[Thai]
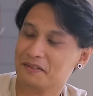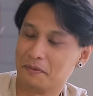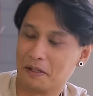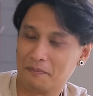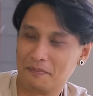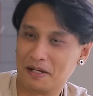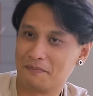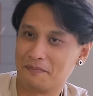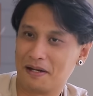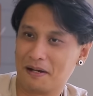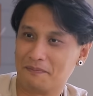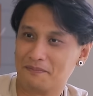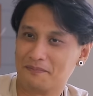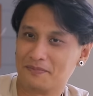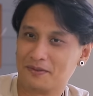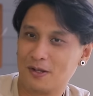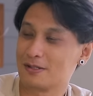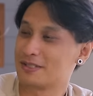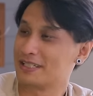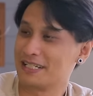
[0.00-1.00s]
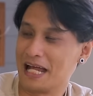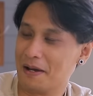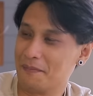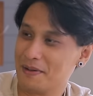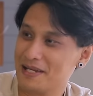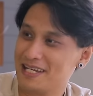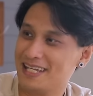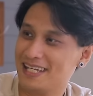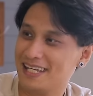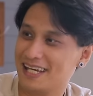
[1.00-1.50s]
แบบแแบบนอกสนาม
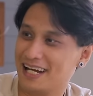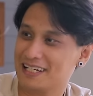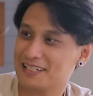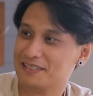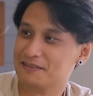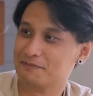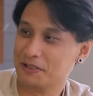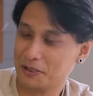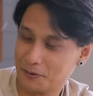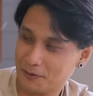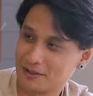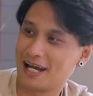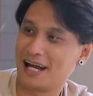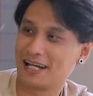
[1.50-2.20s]
ไม่ดีอ่ะ มีโอ